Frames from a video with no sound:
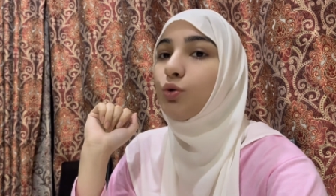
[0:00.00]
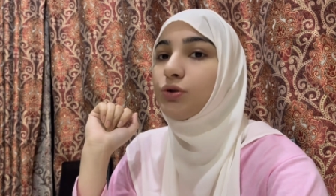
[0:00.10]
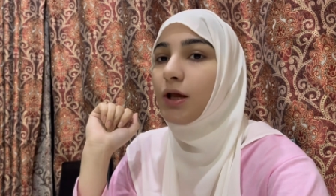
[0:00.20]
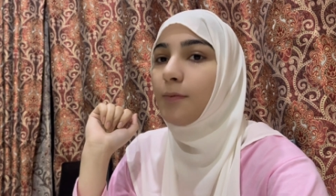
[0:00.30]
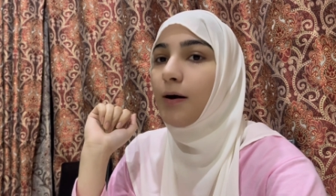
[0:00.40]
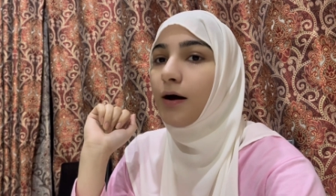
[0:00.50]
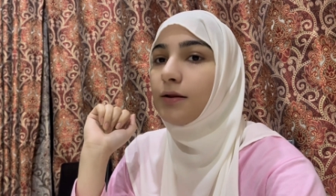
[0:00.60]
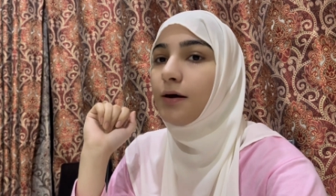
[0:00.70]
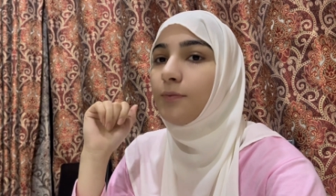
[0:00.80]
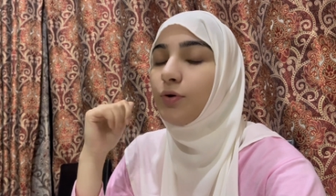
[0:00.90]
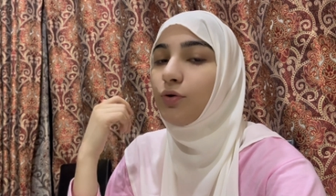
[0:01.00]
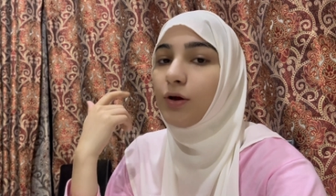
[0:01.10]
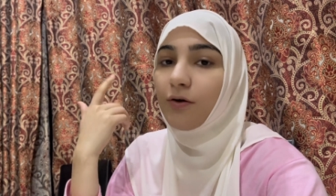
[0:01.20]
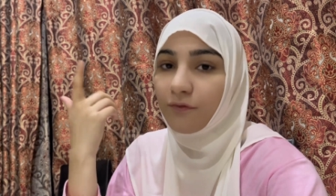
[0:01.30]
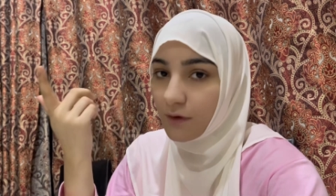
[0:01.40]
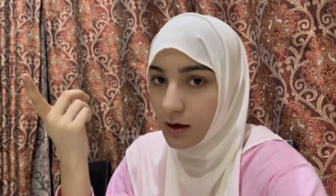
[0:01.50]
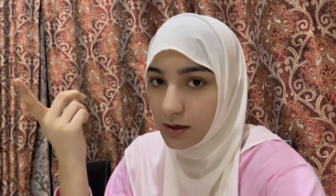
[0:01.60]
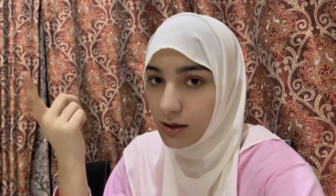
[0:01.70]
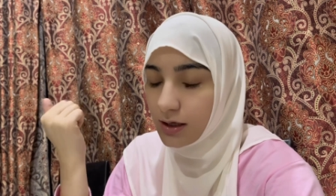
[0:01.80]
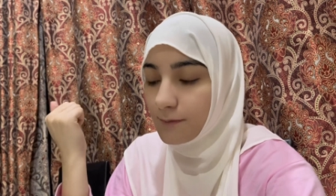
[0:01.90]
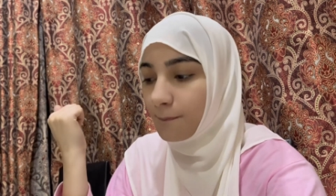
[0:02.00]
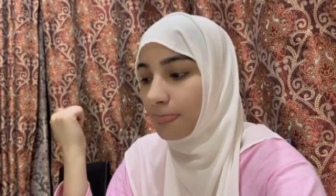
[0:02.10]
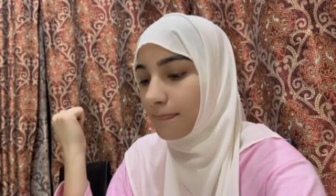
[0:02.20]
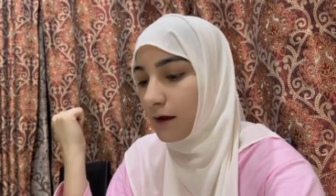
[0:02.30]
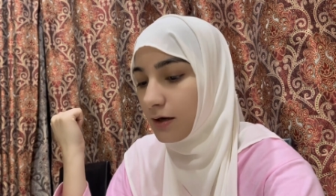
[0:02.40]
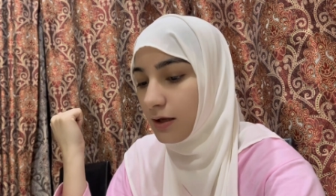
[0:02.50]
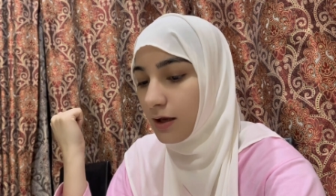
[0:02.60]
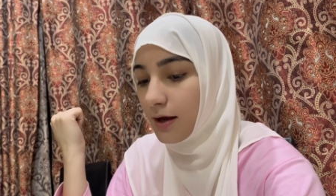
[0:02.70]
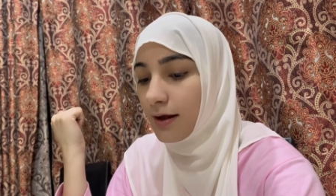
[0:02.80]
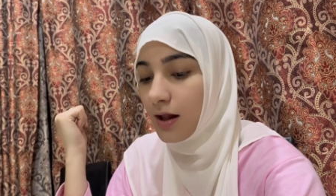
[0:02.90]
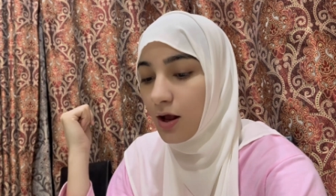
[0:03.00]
उसके बाद हम लोगों ने अफ्तारी की ठीक है